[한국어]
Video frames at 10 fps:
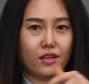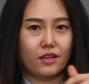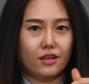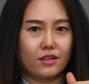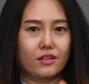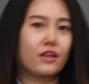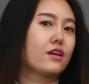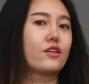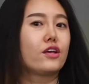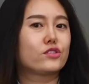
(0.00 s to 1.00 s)
된다.
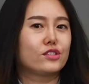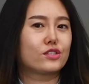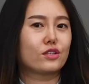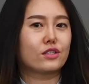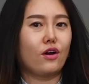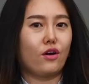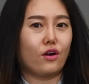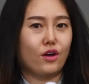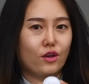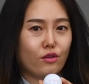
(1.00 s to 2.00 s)
네, 되어
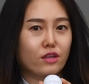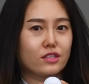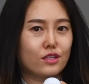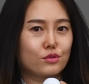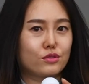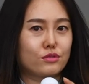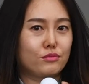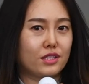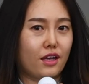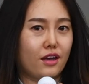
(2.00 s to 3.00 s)
있어서 어. 굉장히
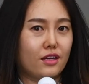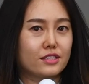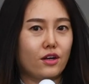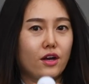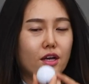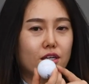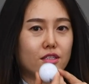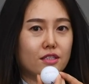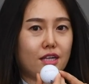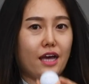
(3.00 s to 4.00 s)
좋습니다. 그래서 어.
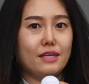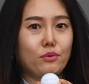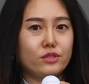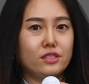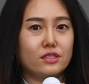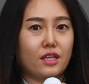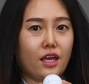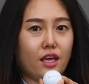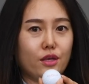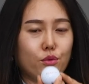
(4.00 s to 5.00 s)
어 라이 보실
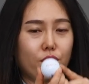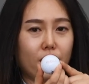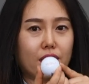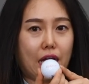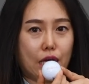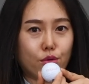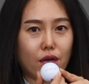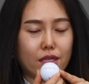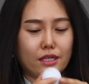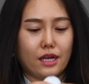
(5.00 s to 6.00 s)
때 요게 음.
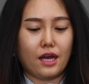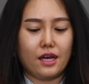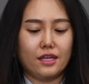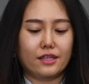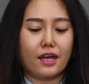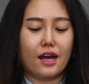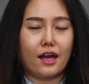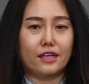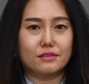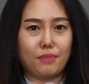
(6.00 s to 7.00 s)
가로가 아니라 내가
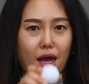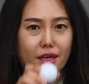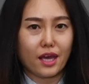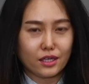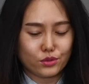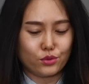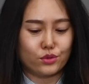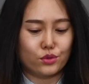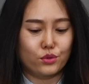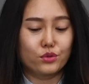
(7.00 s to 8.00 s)
가는 방향
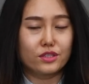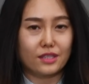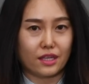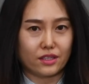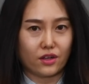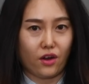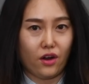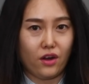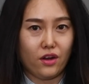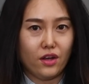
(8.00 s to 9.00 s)
쪽으로 놓는다는
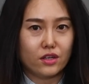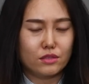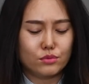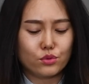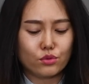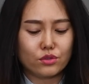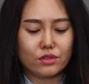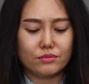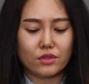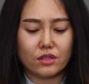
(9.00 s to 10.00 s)
거. 음. 그럼
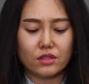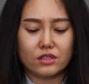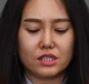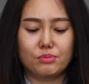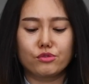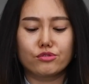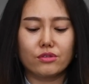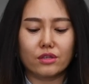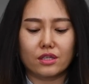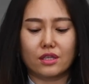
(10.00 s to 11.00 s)
조금 더
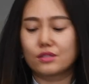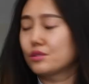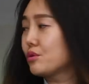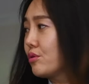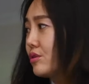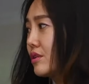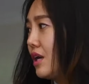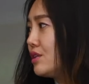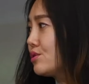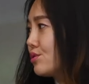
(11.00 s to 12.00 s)
집중력 있게
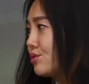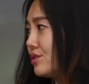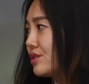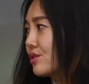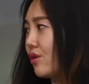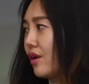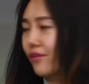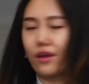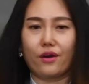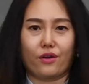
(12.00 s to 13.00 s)
스트로크를 할 수 있을 것
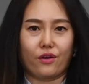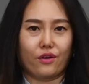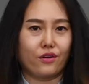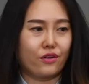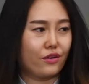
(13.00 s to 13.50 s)
같아요. 그래서 그렇죠.